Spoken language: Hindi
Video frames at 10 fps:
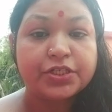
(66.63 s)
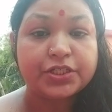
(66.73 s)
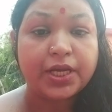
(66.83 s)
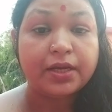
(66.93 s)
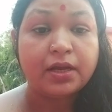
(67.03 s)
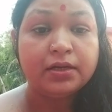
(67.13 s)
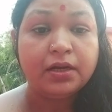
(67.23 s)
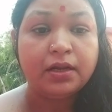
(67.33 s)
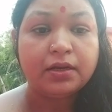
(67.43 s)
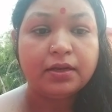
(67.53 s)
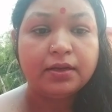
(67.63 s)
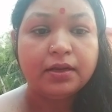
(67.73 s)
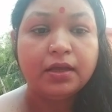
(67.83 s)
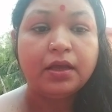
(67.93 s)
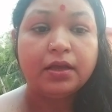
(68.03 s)
शेर अंकल
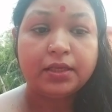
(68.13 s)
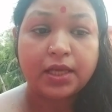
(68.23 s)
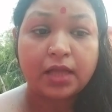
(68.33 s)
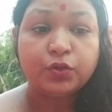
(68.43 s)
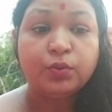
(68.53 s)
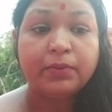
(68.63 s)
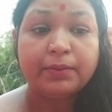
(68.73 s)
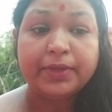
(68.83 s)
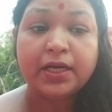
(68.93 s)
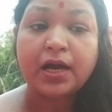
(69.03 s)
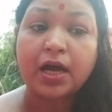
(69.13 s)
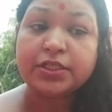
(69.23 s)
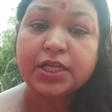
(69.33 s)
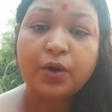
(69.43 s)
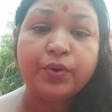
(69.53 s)
क्या तुम हमें खा
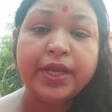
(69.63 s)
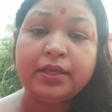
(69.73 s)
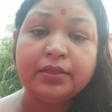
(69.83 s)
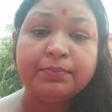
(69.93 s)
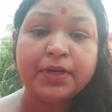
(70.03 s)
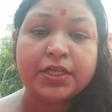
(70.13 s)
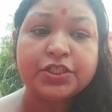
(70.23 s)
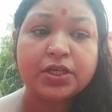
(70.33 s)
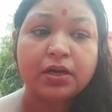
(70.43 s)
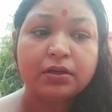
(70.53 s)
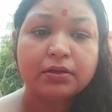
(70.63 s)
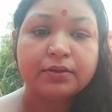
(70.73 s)
जाओगे एकदम कच्चा